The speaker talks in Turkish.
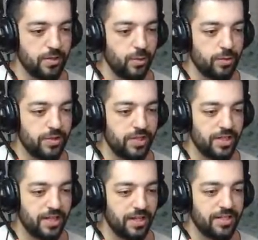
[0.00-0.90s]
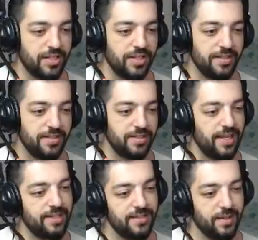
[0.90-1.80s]
4 kişiye karşı
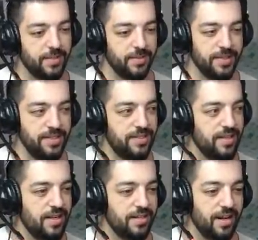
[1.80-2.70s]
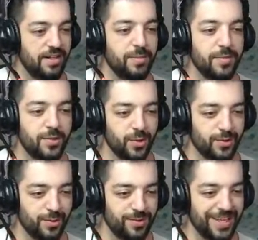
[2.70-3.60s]
yani yapamayız. Rankım da
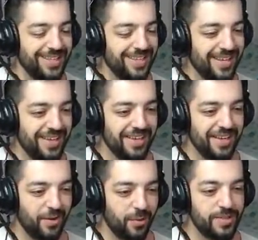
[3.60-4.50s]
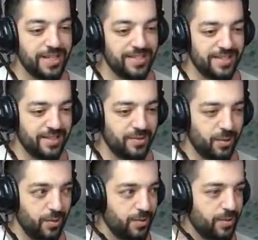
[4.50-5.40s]
çok yüksek. O yüzden
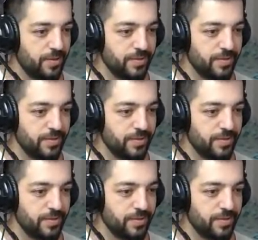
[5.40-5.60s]
sıkıntı olur.